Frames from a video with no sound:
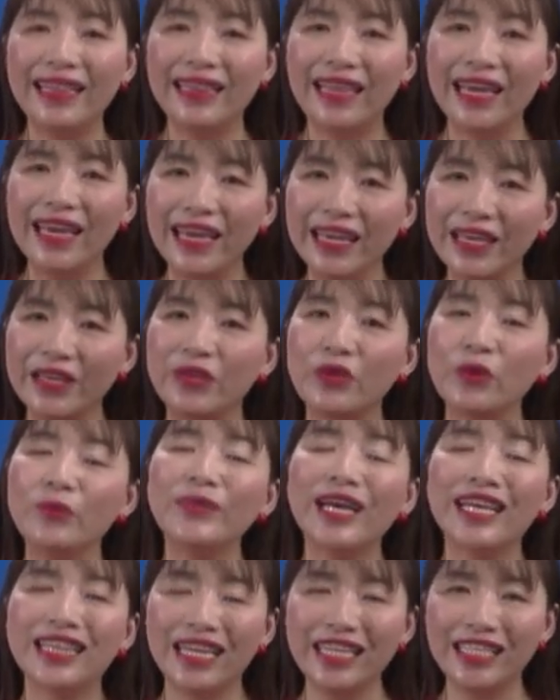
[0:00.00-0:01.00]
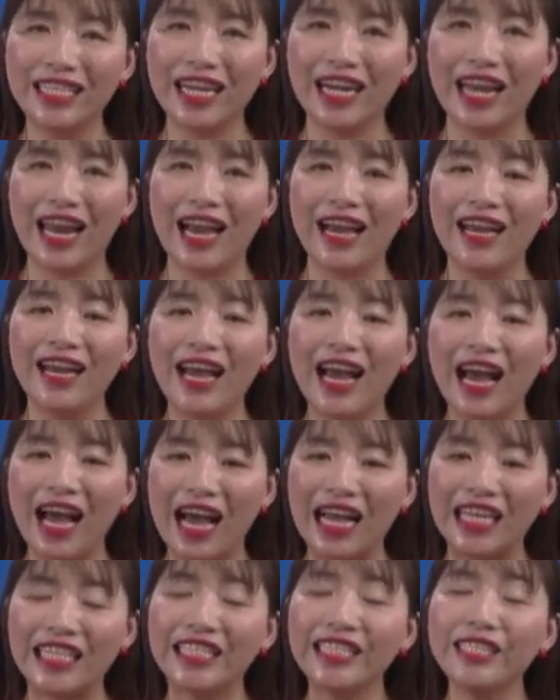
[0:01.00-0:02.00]
thì chúng ta thấy rằng là
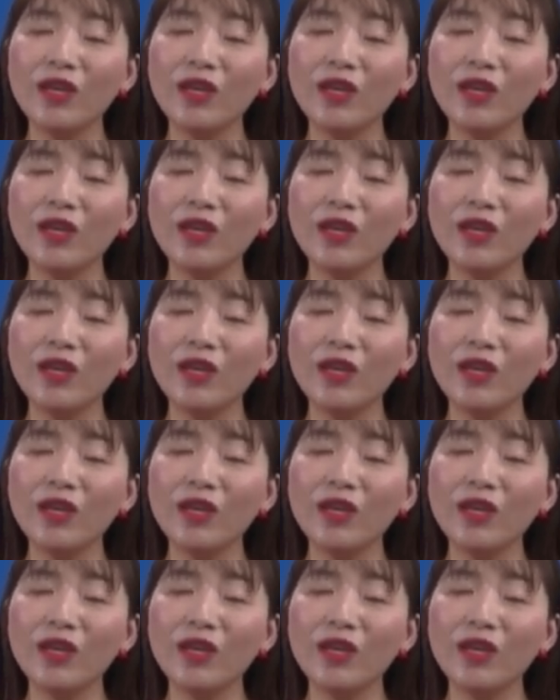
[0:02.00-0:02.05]
à,